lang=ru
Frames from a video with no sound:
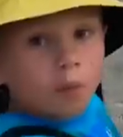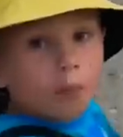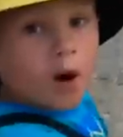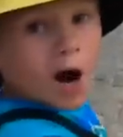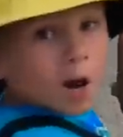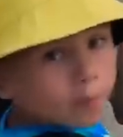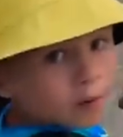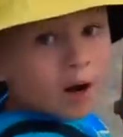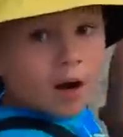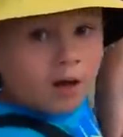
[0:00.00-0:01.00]
отрицают
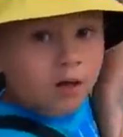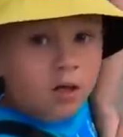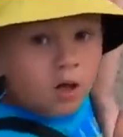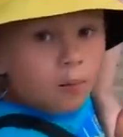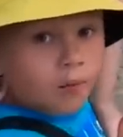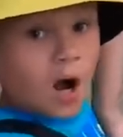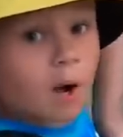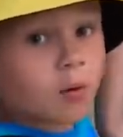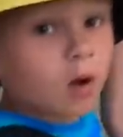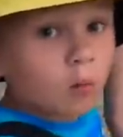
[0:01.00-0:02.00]
всю эту херню.
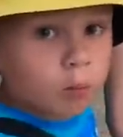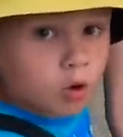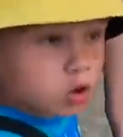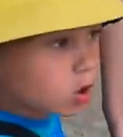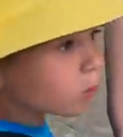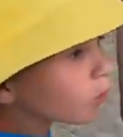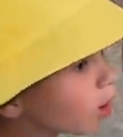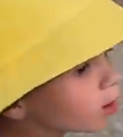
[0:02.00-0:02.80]
А. Боже мой,